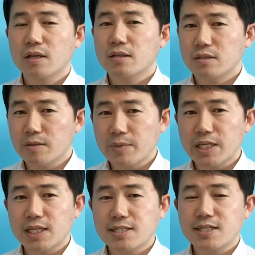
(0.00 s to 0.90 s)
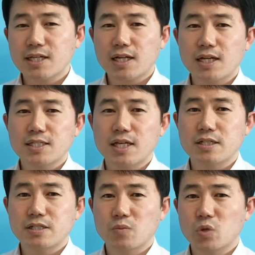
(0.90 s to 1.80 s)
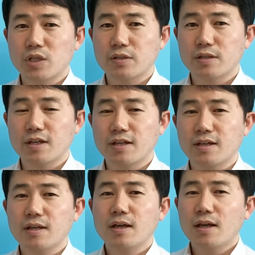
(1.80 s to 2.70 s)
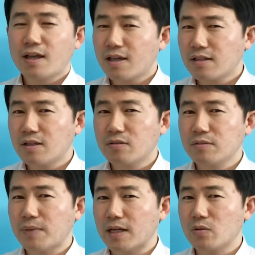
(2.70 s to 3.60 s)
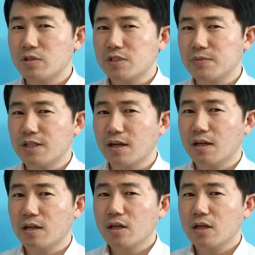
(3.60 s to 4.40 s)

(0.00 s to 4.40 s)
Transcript: 의미 있게 생각하지 않을지 모르겠는데 하이데거는 말하고 있습니다.